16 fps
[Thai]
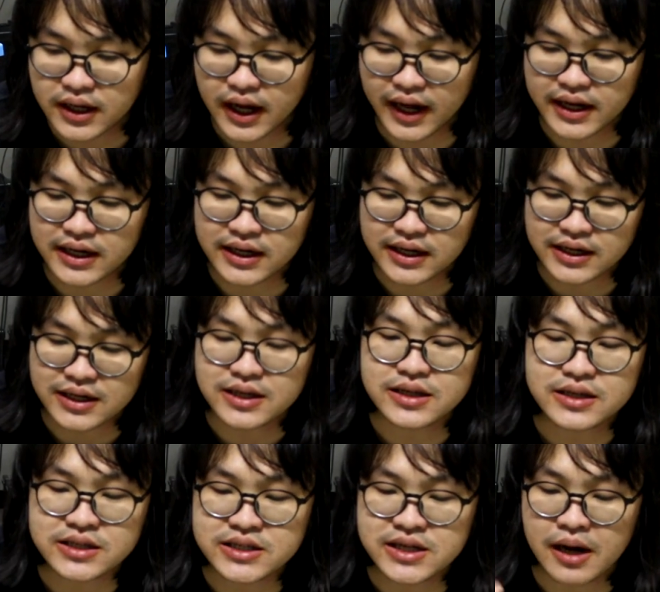ไอ
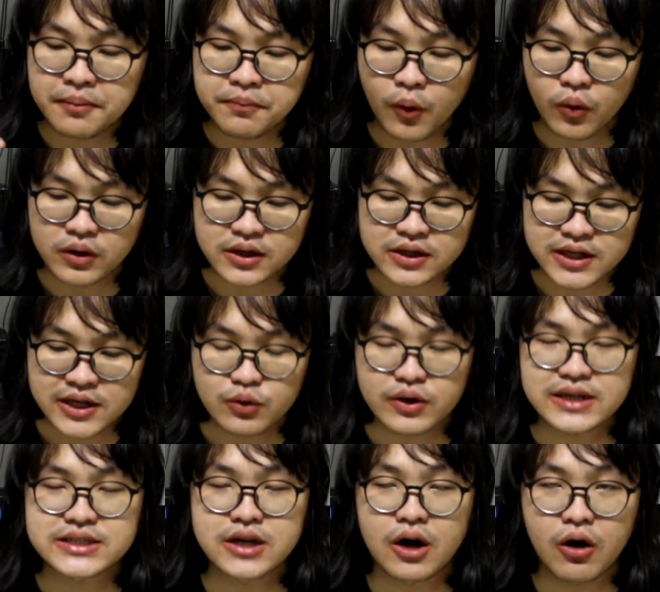เครื่องปรุงที่อยู่
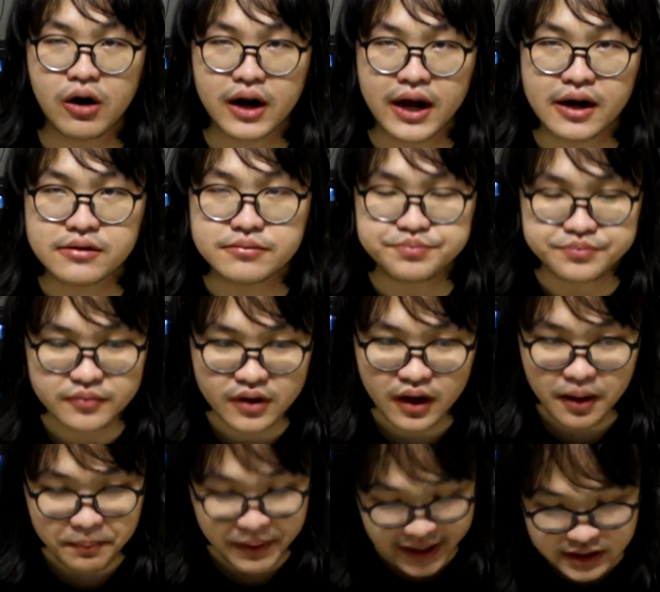ในซองนะครับ
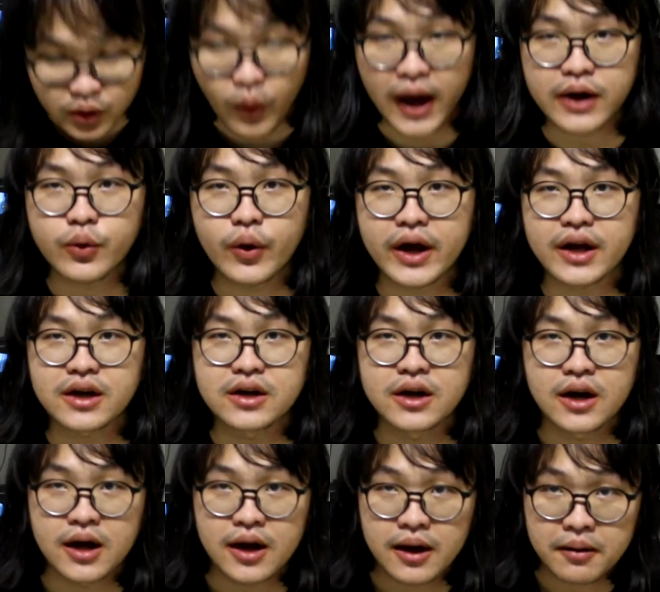เผ็ดกว่าด้วย
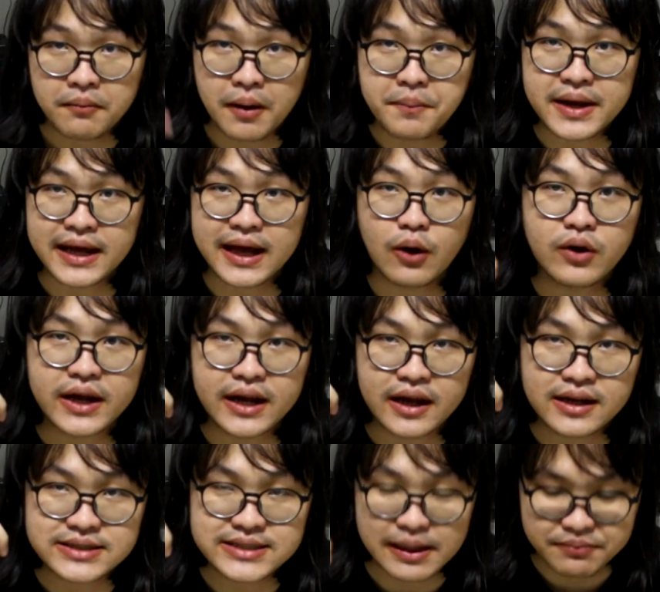บะหมี่เกาหลี
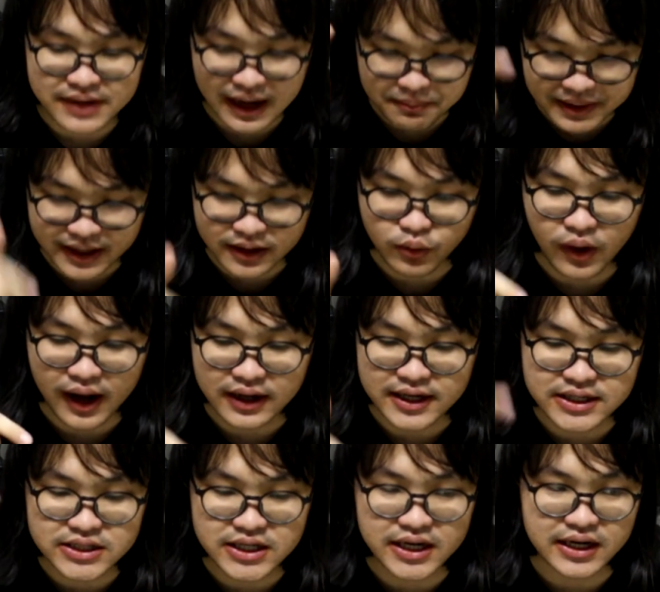ซัมยังเผ็ดกว่านิ
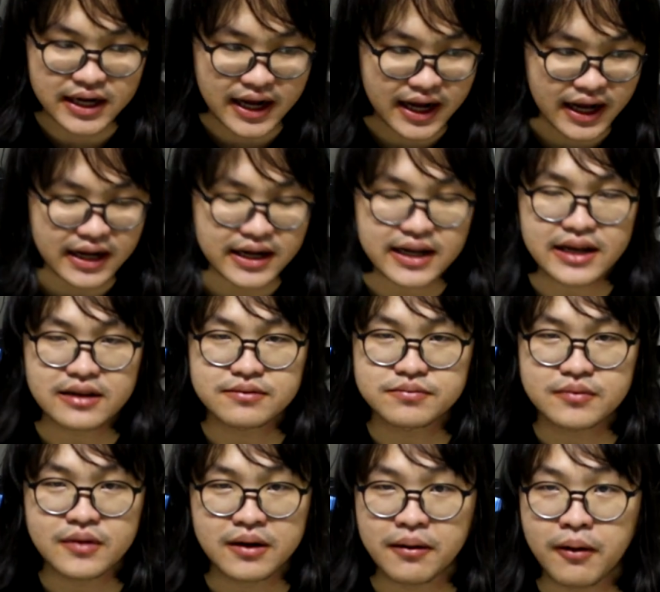ชชินนะฮะอันนี้
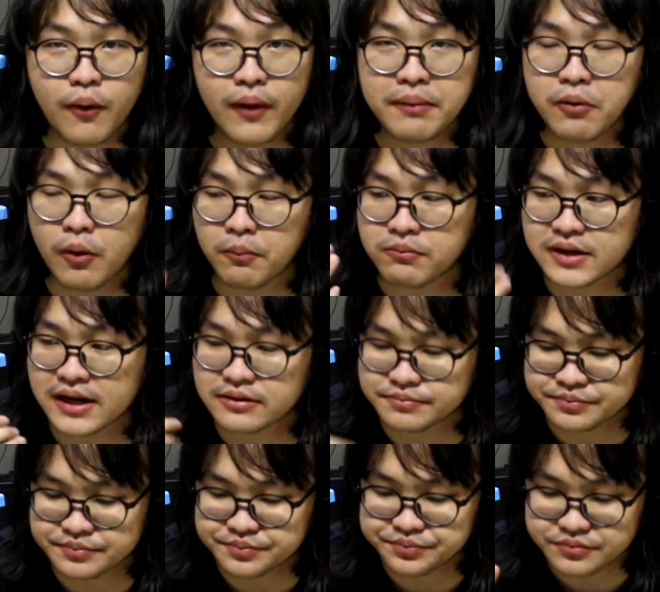เพราะว่าผมกิน
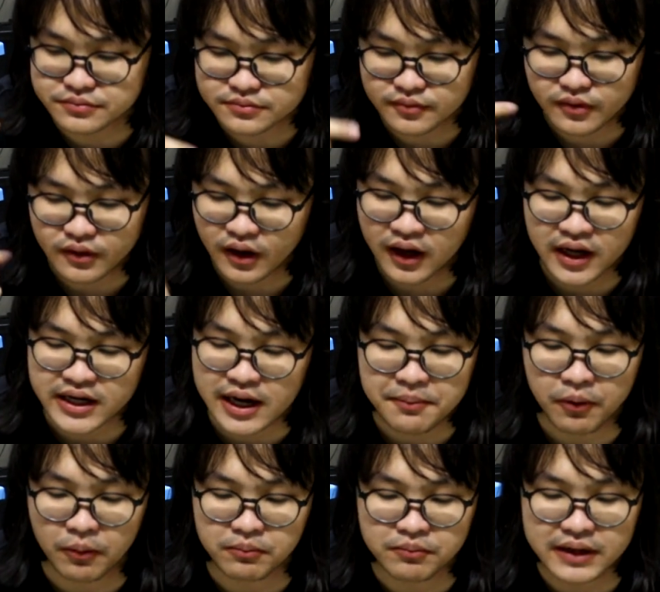อันเนี้ย
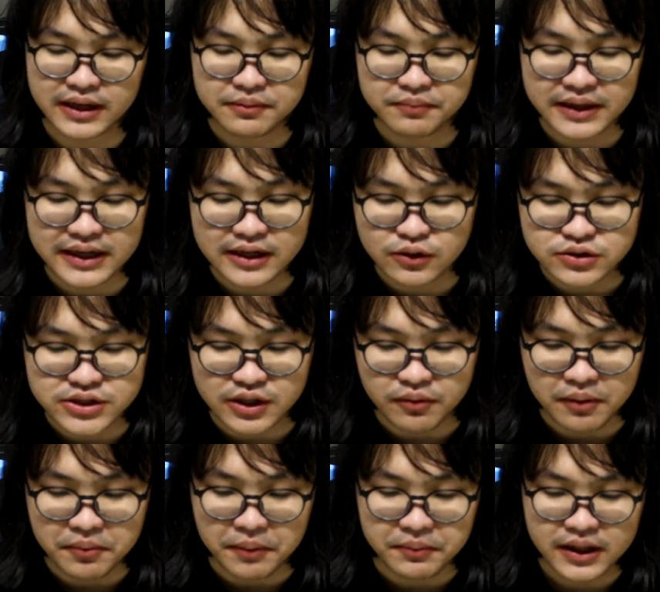ผมไม่ได้รู้สึก
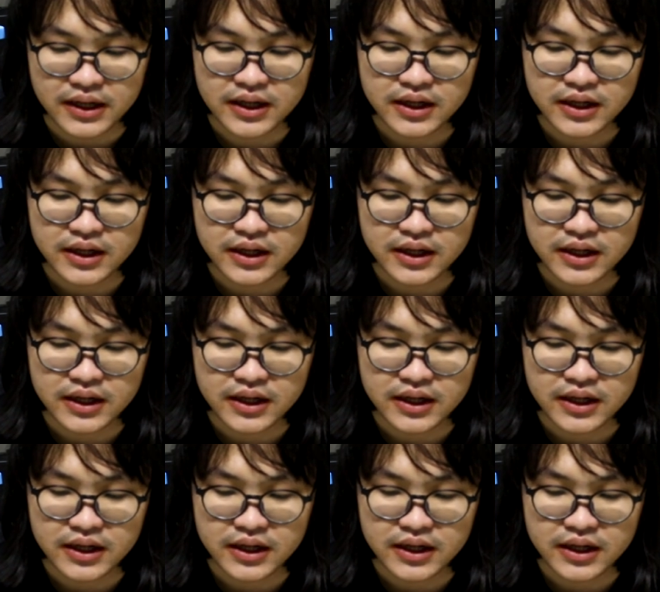ว่าแบบ